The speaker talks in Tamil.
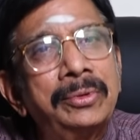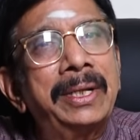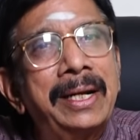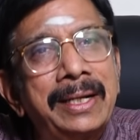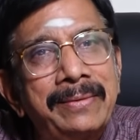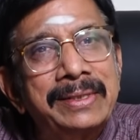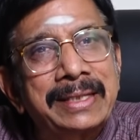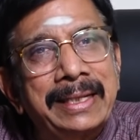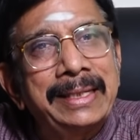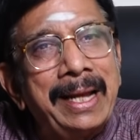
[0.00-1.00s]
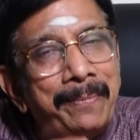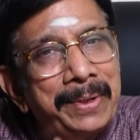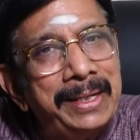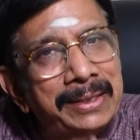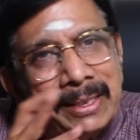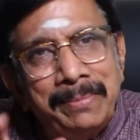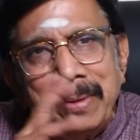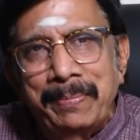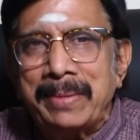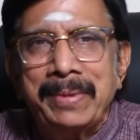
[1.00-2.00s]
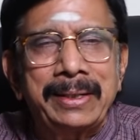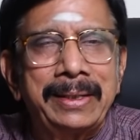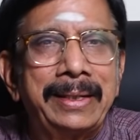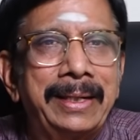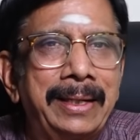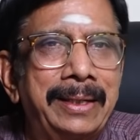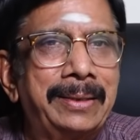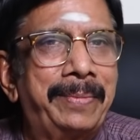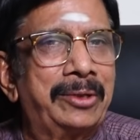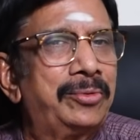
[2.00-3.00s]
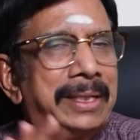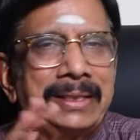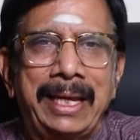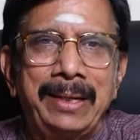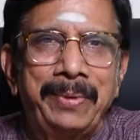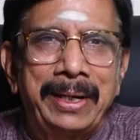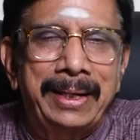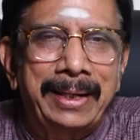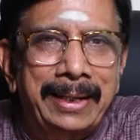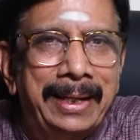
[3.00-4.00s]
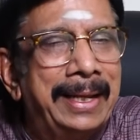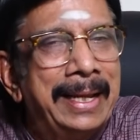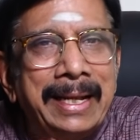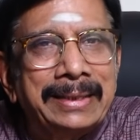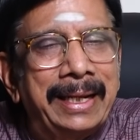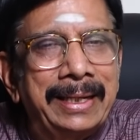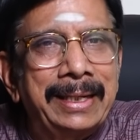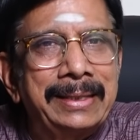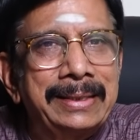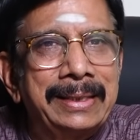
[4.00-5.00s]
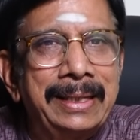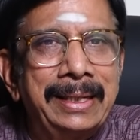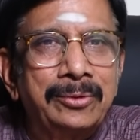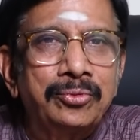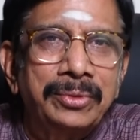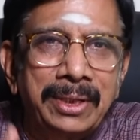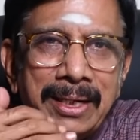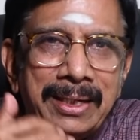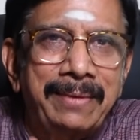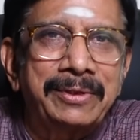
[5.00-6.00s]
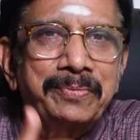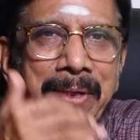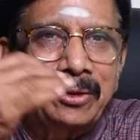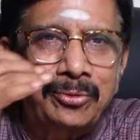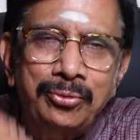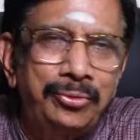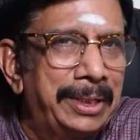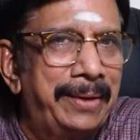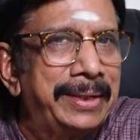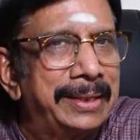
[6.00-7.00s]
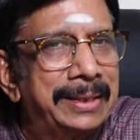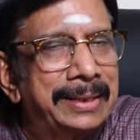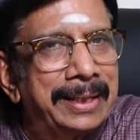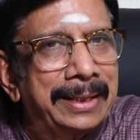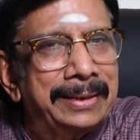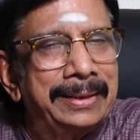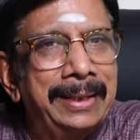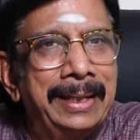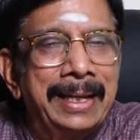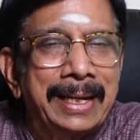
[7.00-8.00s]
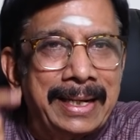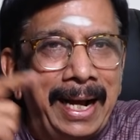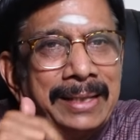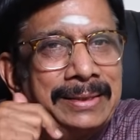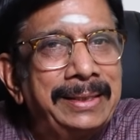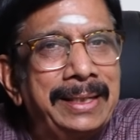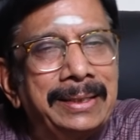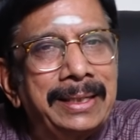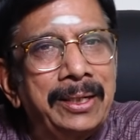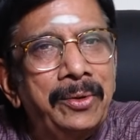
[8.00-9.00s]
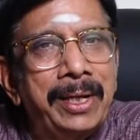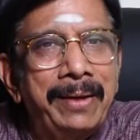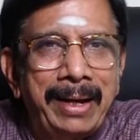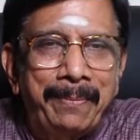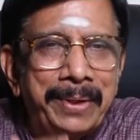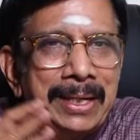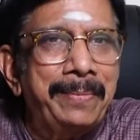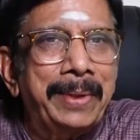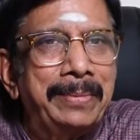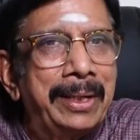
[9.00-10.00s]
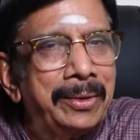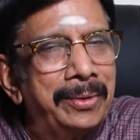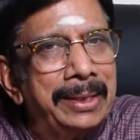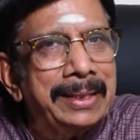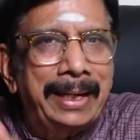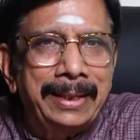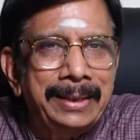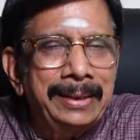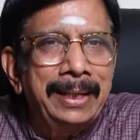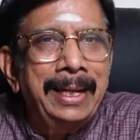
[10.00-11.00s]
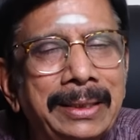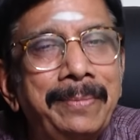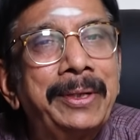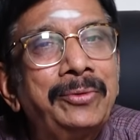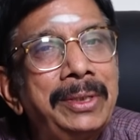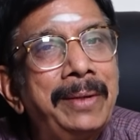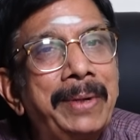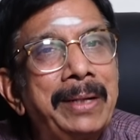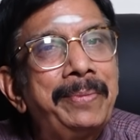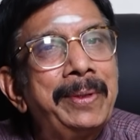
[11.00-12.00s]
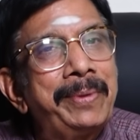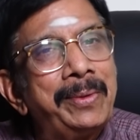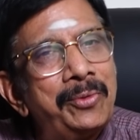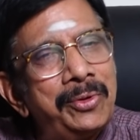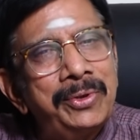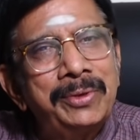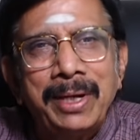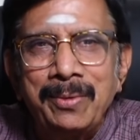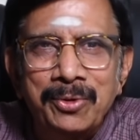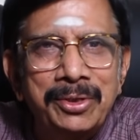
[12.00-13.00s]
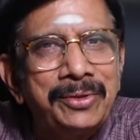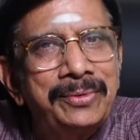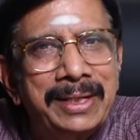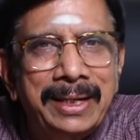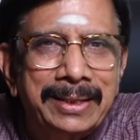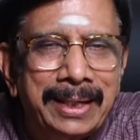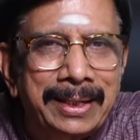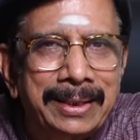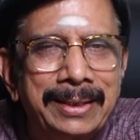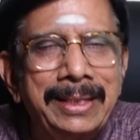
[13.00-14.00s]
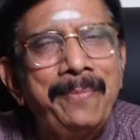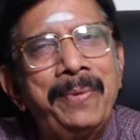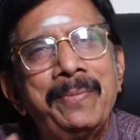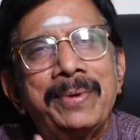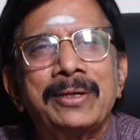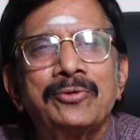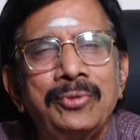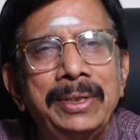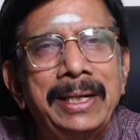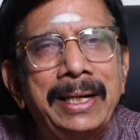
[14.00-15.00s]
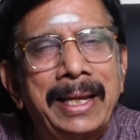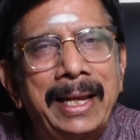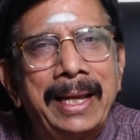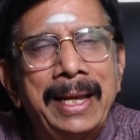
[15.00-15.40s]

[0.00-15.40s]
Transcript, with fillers: சுந்தரா டிராவல்ஸ் கதையை அப்படியே திரும்ப படமாக்குன்ற எண்ணம் அந்த படத்துடைய தயாரிப்பாளரான தங்கராஜுக்கு இல்லை சுந்தரா டிராவல்ஸ் பார்ட் டூ தான் அவர் எடுக்கிருக்காரு காசேதான் கடவுளோட அப்படியே படமாக்குவர் கண்ணன் அந்த படத்தினுடைய படப்பிடிப்பை முழுவதுமாக முடித்து விட்டார் கண்ணன் இப்படிப்பட்ட சூழ்நிலையில்